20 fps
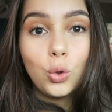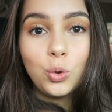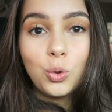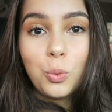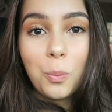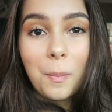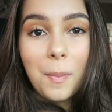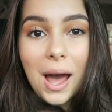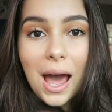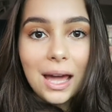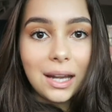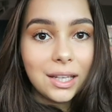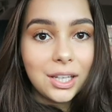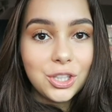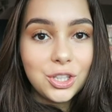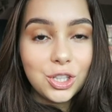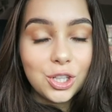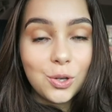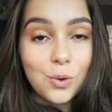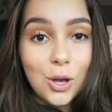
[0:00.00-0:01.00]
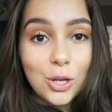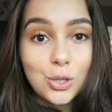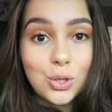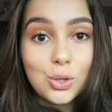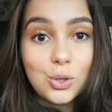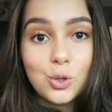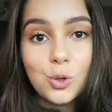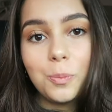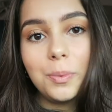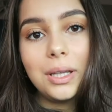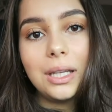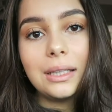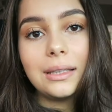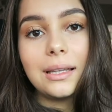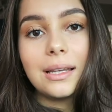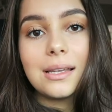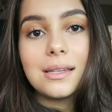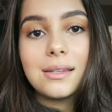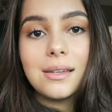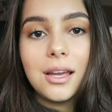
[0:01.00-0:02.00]
do marketing, que eu acho super
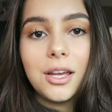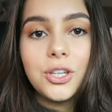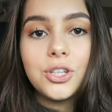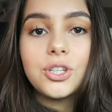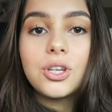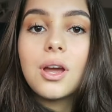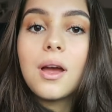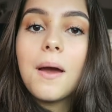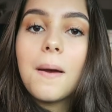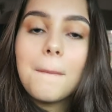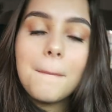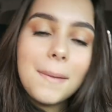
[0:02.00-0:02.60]
interessante,